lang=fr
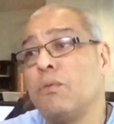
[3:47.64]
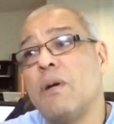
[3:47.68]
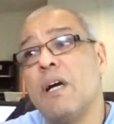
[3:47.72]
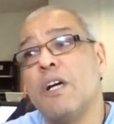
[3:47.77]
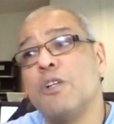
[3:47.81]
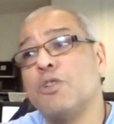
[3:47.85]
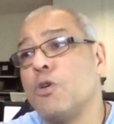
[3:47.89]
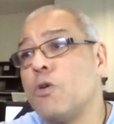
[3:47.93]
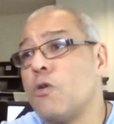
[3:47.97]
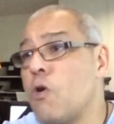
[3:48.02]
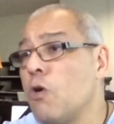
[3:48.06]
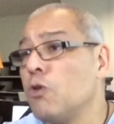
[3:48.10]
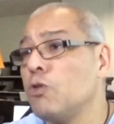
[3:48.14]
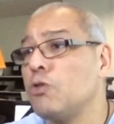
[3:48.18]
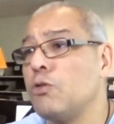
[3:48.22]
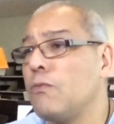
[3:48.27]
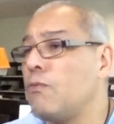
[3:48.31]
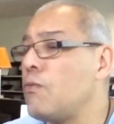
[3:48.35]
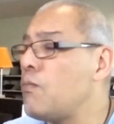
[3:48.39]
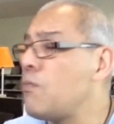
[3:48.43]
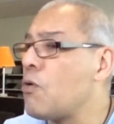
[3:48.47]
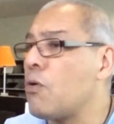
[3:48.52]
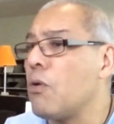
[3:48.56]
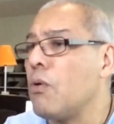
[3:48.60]
cas, je compte sur
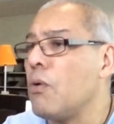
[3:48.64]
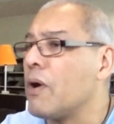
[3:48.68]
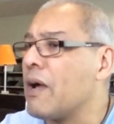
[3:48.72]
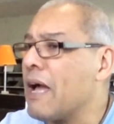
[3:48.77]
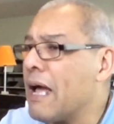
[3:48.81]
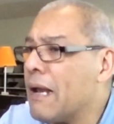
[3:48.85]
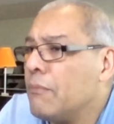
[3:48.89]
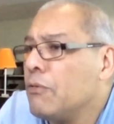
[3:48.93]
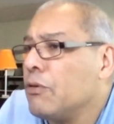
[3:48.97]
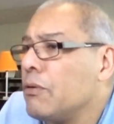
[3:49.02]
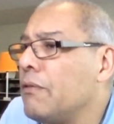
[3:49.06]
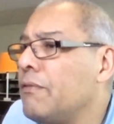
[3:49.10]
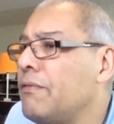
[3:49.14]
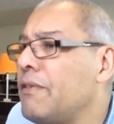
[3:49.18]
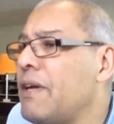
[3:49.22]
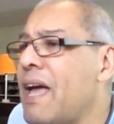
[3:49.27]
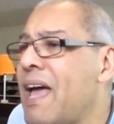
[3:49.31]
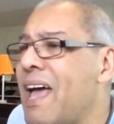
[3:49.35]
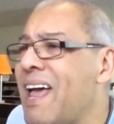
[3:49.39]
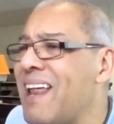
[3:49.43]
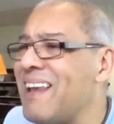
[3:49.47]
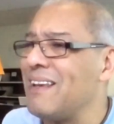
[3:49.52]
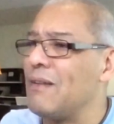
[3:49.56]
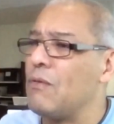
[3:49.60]
vous pour que le calme
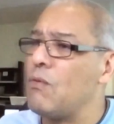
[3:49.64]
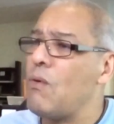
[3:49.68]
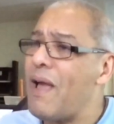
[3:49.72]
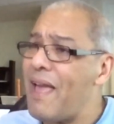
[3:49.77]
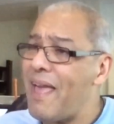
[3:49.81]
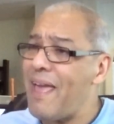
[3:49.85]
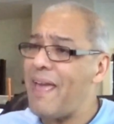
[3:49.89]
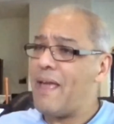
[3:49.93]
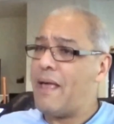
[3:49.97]
revienne. Ouais.